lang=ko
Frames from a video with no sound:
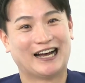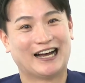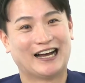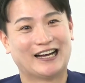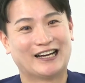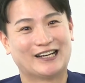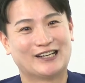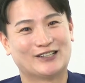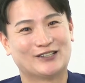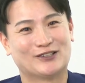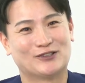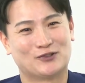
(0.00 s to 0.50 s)

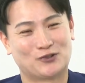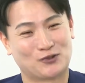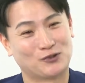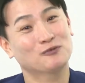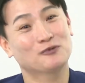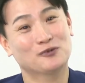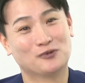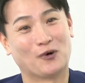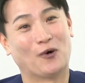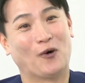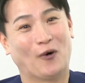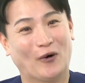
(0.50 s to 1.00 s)
어...
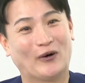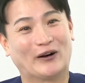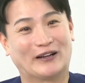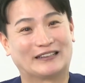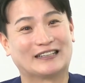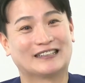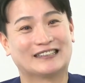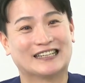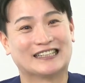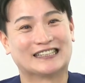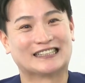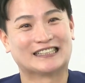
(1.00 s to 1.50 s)
춤으로
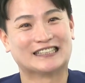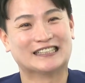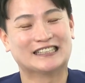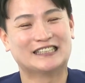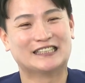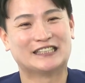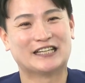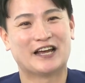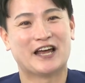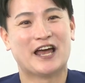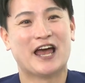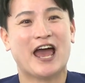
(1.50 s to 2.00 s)
그때 당시 어...
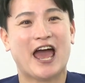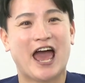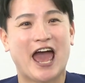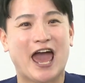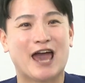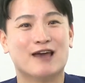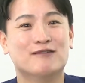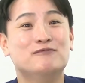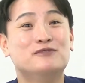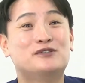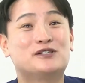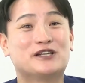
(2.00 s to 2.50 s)
이제
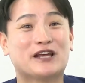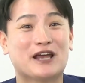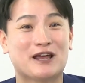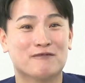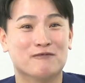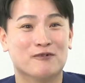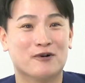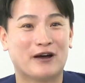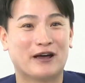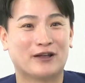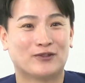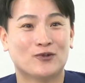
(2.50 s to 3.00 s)
MC
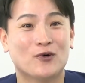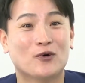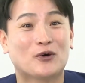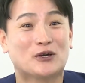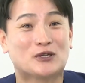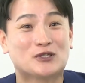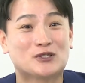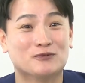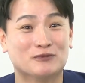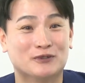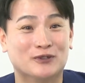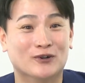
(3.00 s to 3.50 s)
해머의
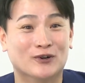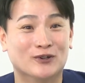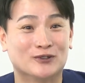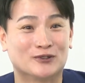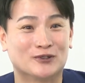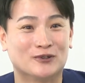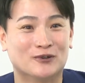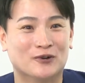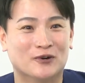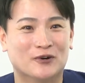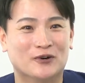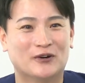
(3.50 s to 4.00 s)
토끼춤 이런
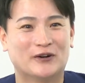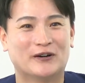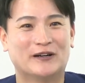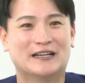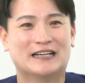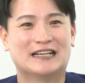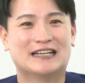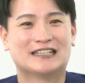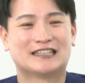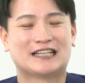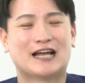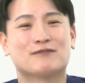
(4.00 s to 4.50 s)
것들로
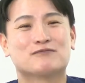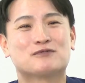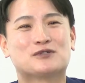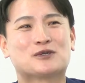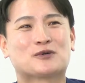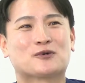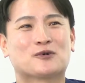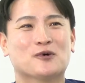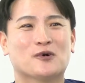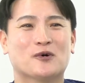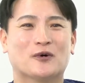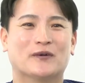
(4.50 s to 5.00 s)
어... 탑
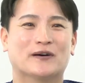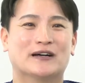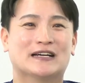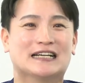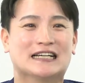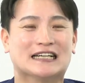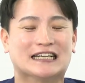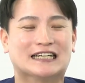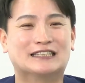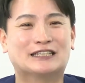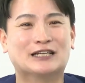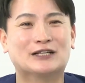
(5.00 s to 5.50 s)
찍고
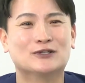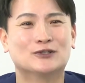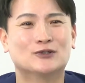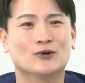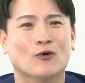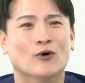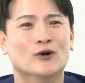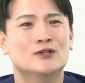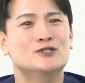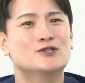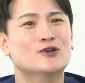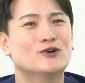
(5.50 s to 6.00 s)
그때는 또
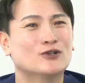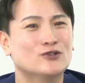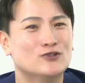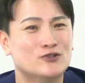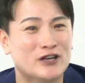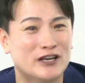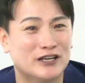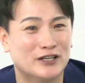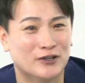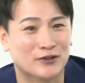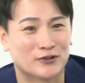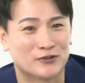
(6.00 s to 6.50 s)
원정이
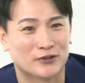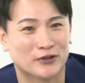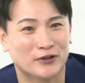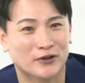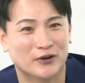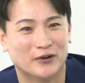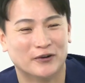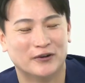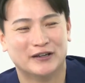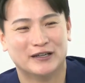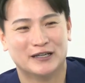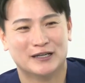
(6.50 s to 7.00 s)
유행이었어요.